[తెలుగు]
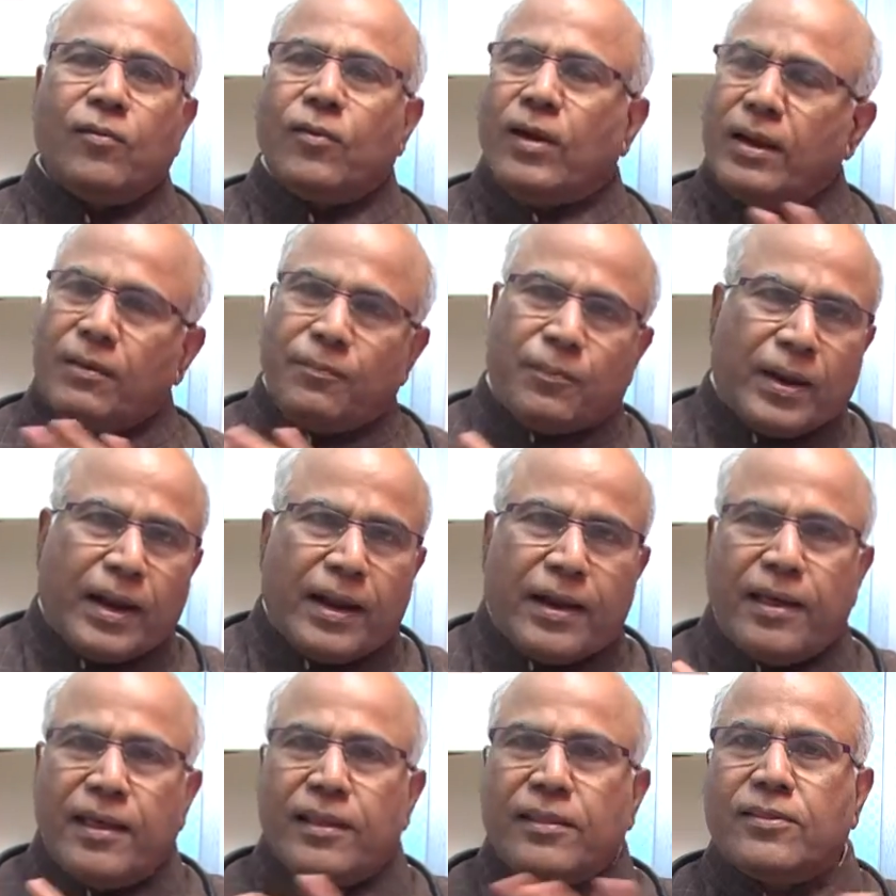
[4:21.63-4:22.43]
వాళ్ళ
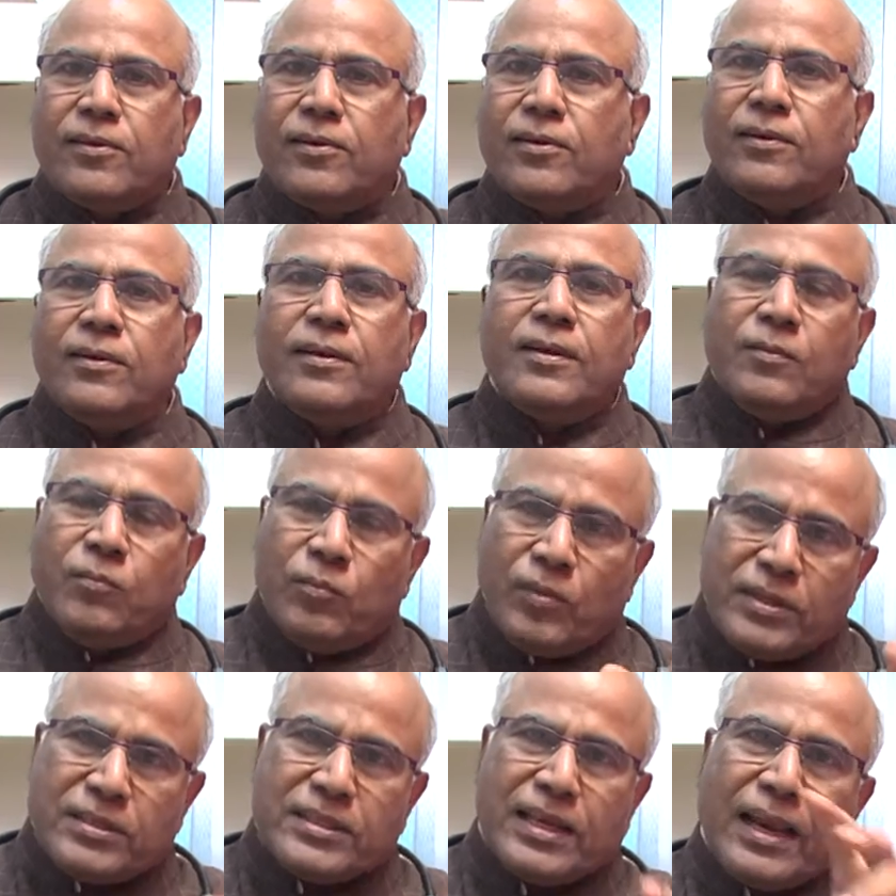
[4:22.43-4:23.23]
ప్రాణాలతో
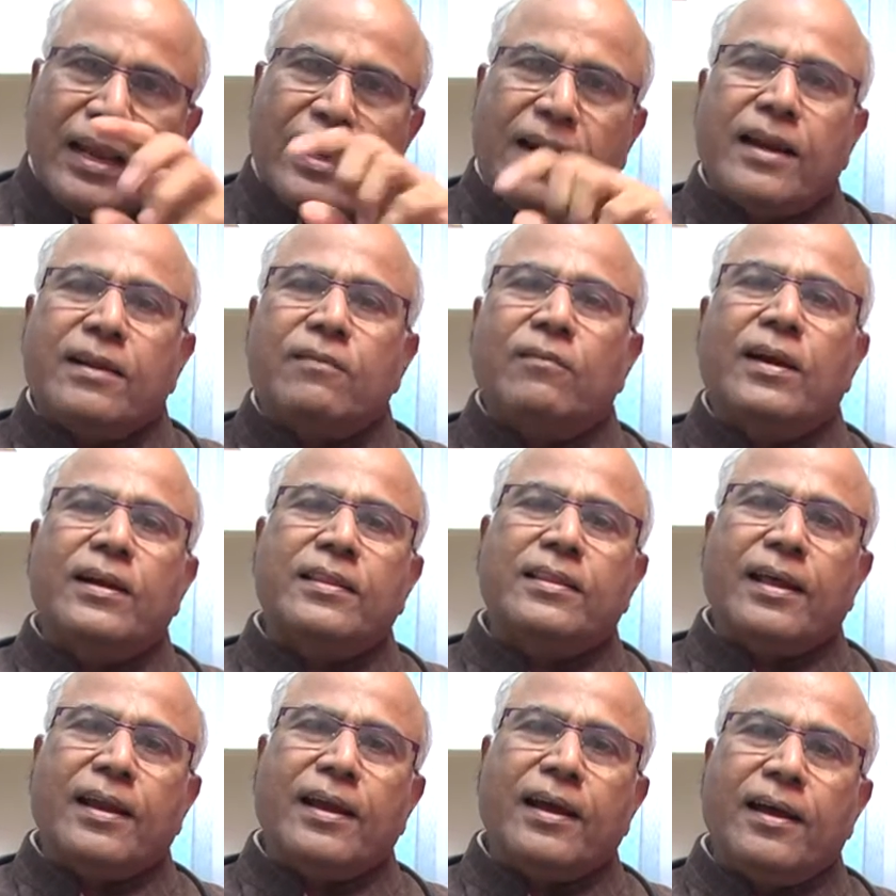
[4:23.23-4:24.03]
మీరు
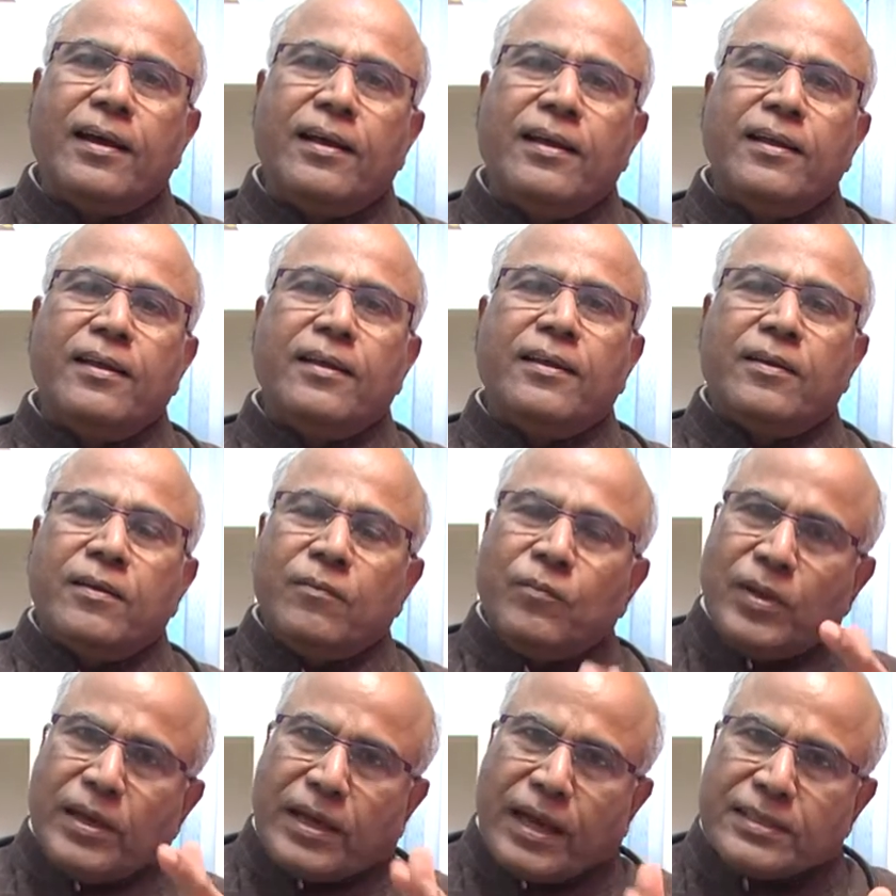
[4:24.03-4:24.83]
చెలగాటమాడతారా
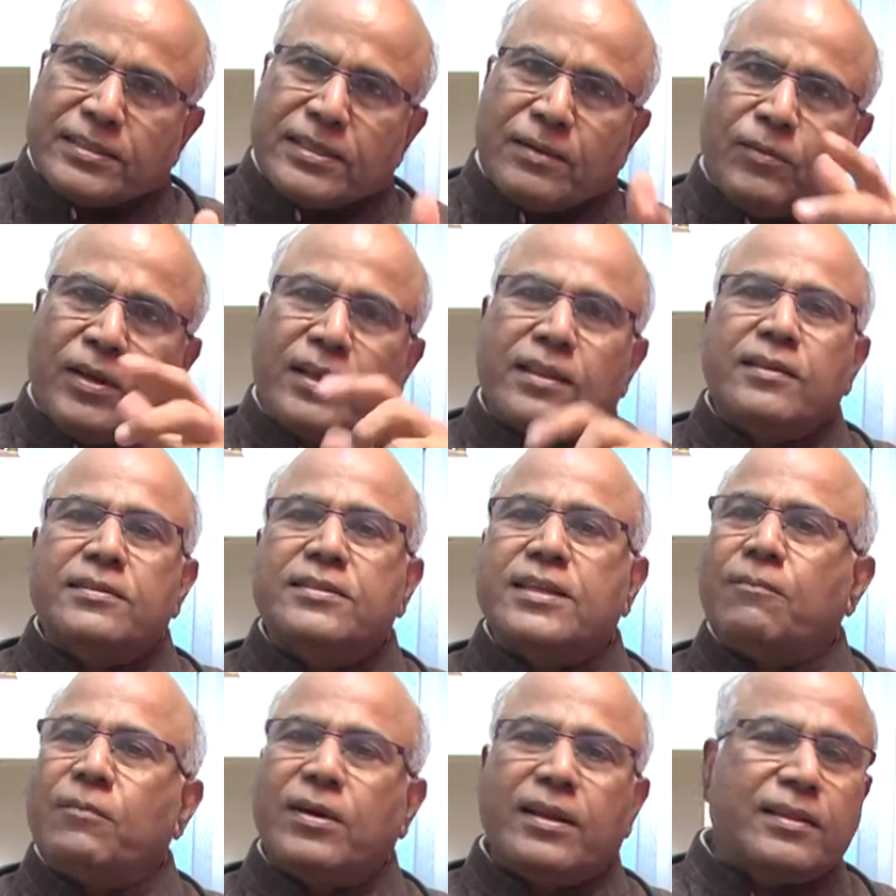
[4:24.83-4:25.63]
మీకు అసమర్థ
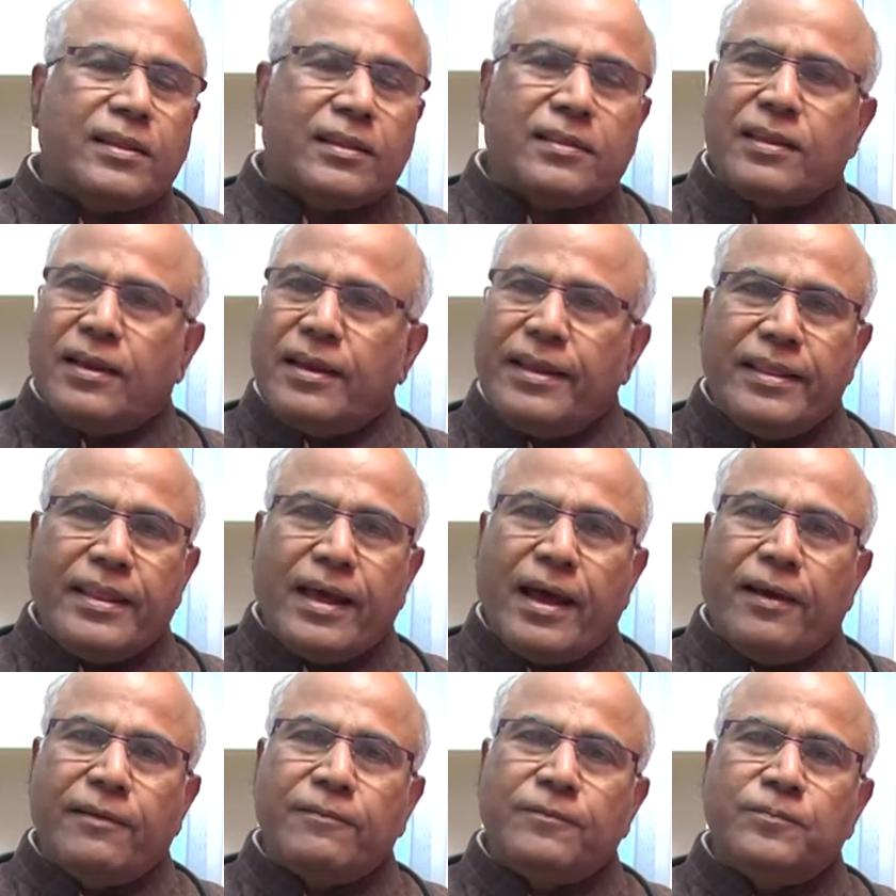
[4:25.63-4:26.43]
సమర్థత
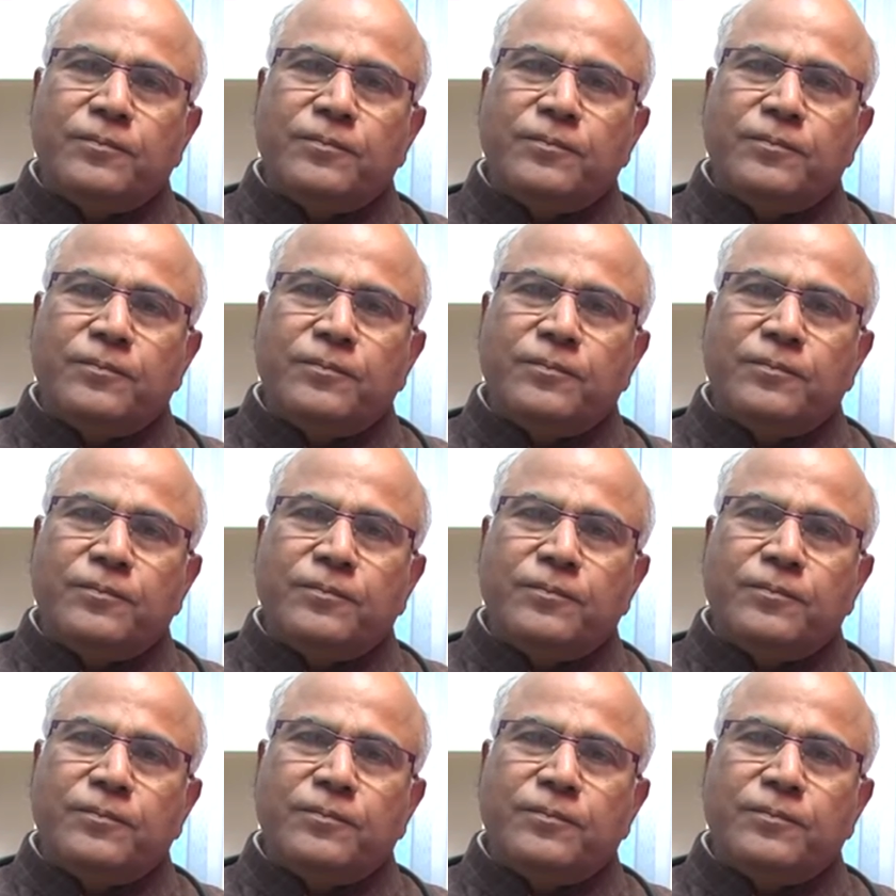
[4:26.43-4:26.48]
లేదా